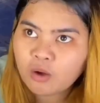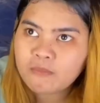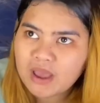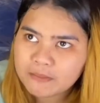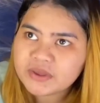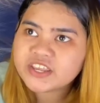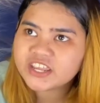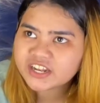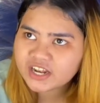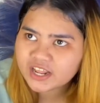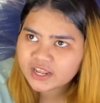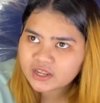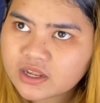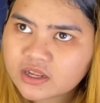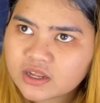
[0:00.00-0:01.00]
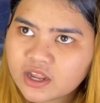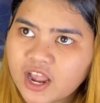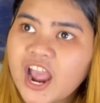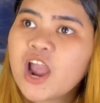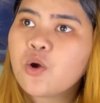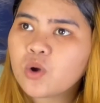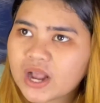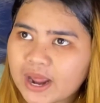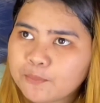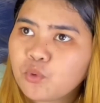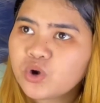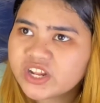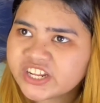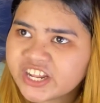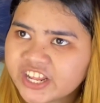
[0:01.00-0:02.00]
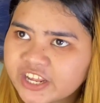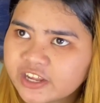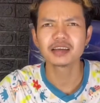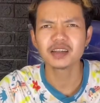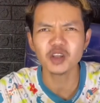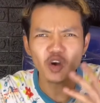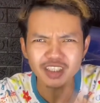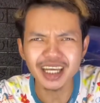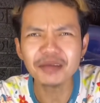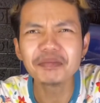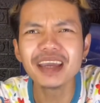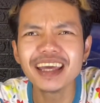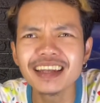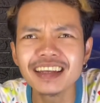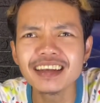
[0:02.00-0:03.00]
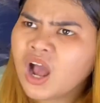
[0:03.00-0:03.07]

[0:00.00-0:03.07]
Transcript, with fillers: บแบบไม่คิดเลย ให้โอกาสพูดอีกทีน้องจัดมิน